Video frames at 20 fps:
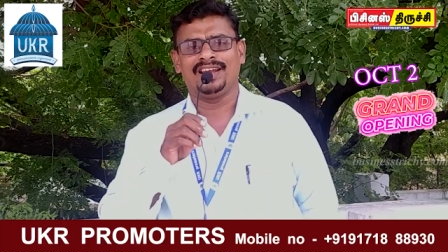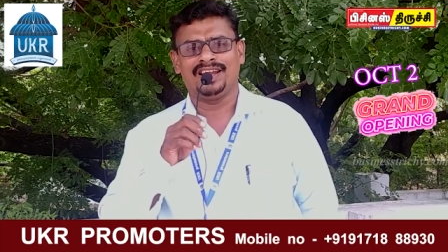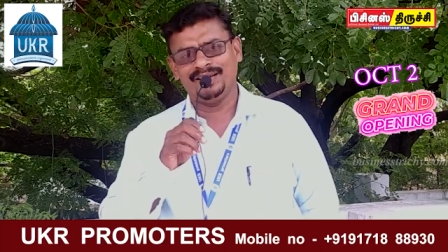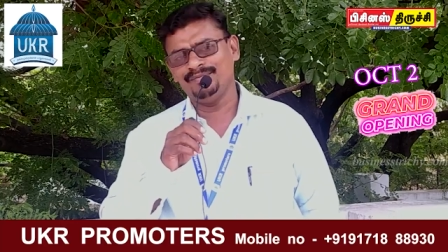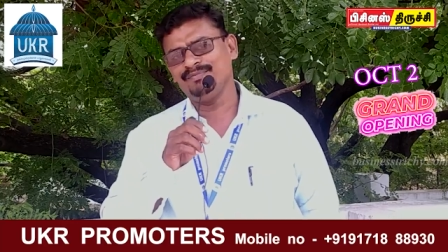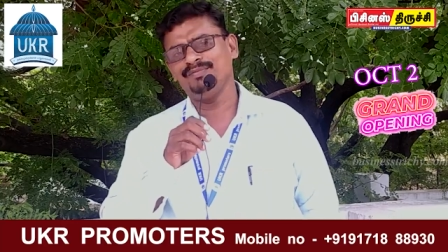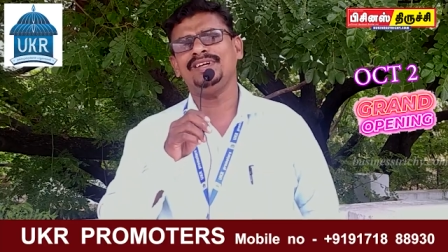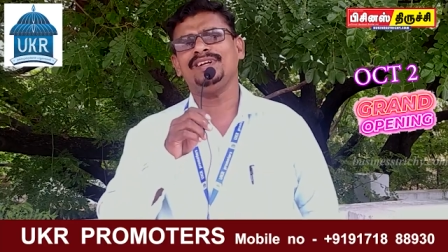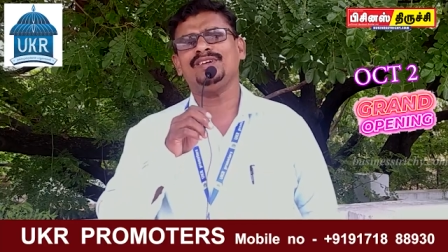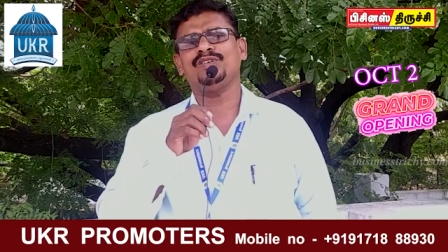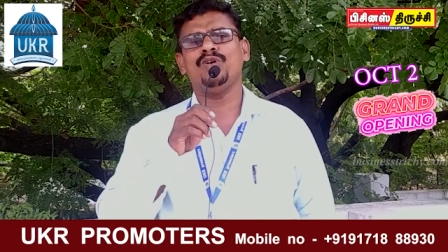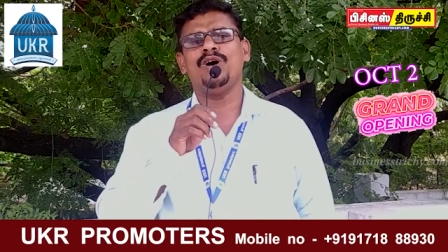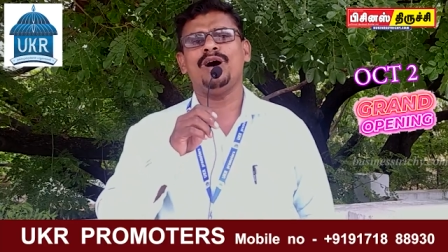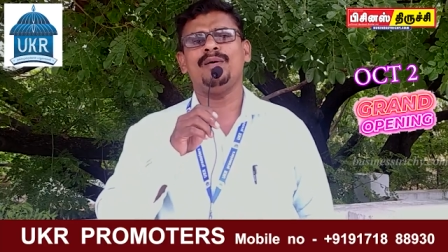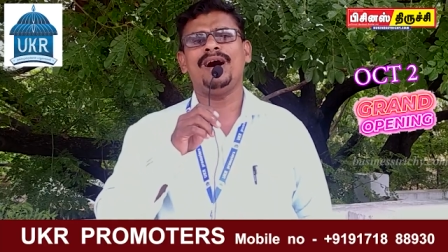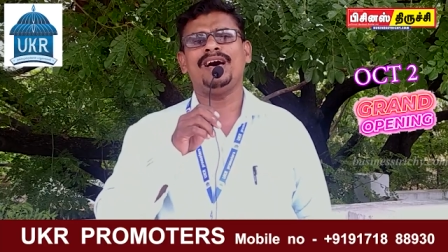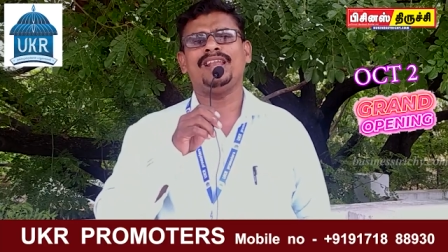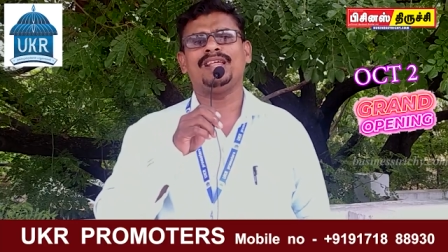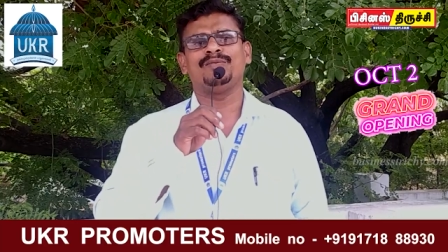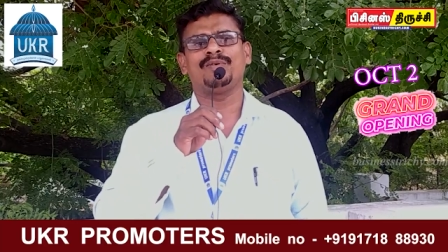நம்ம
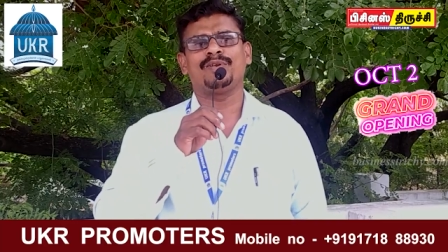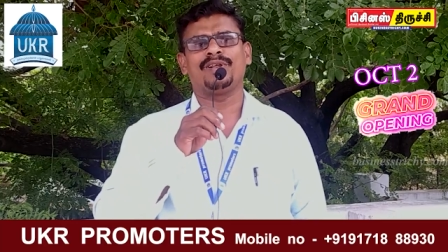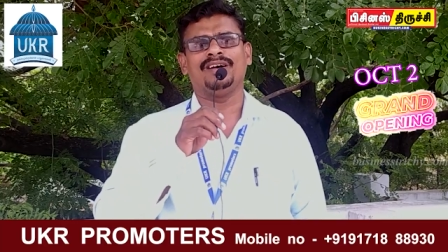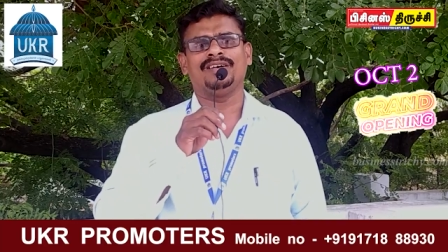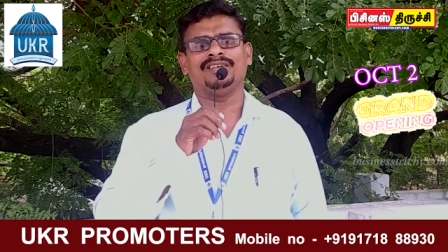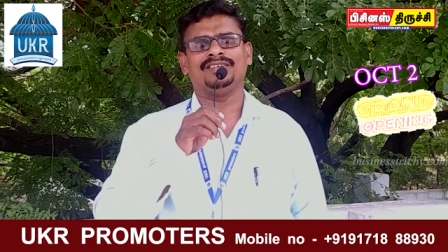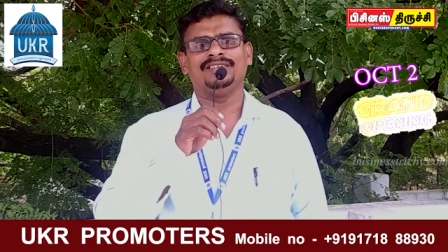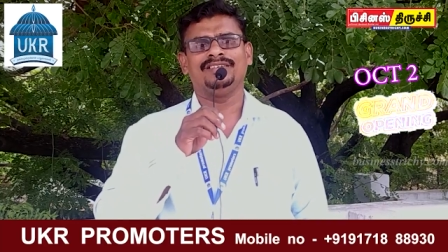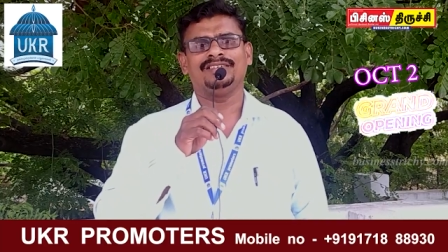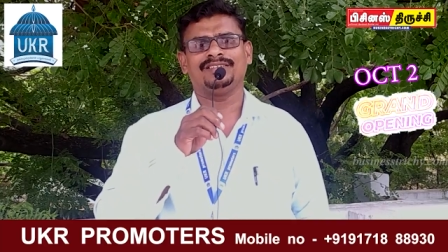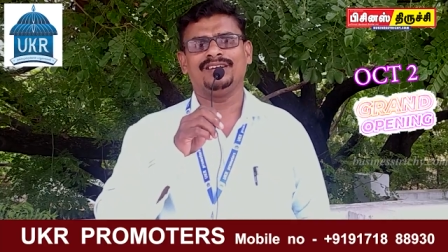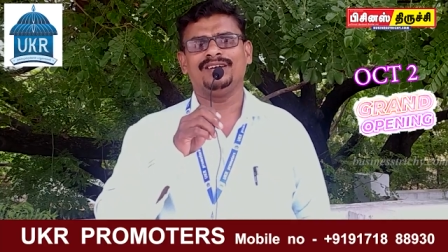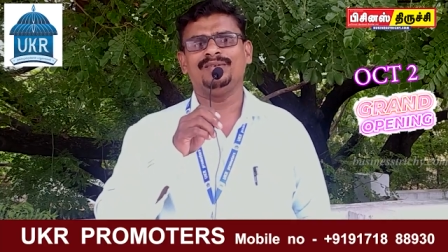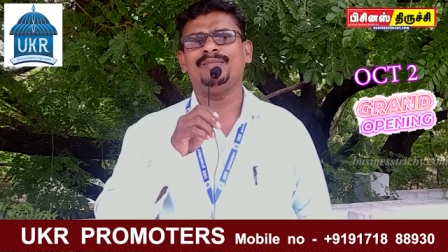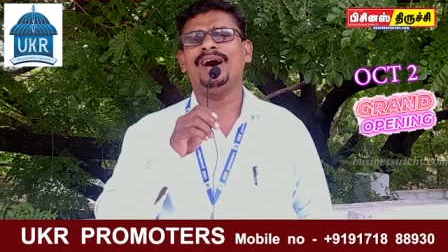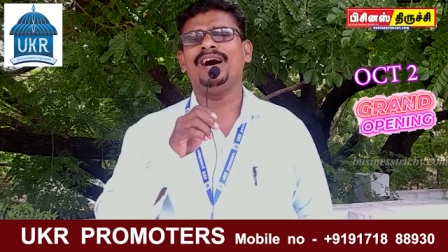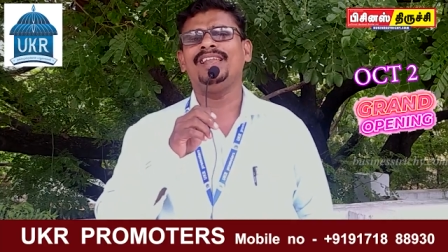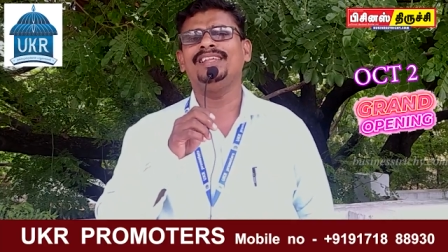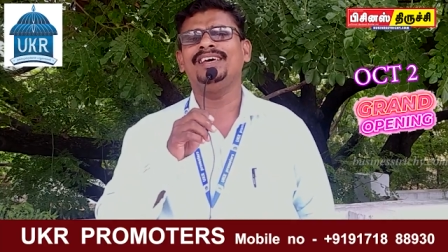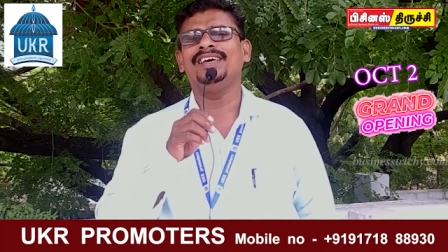கோபாலபுரம்
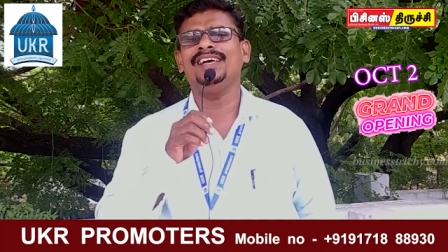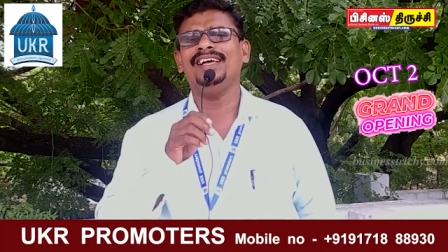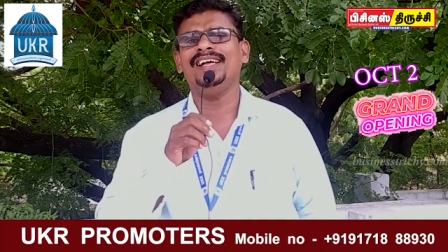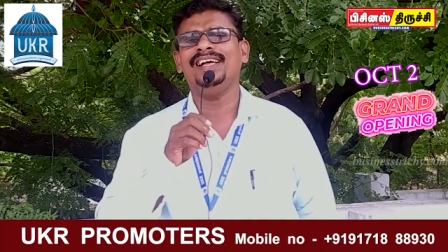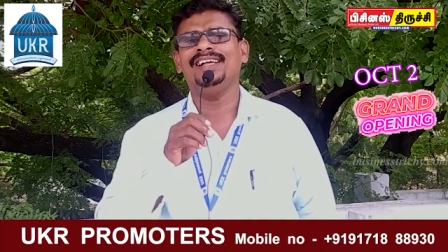கோபாலு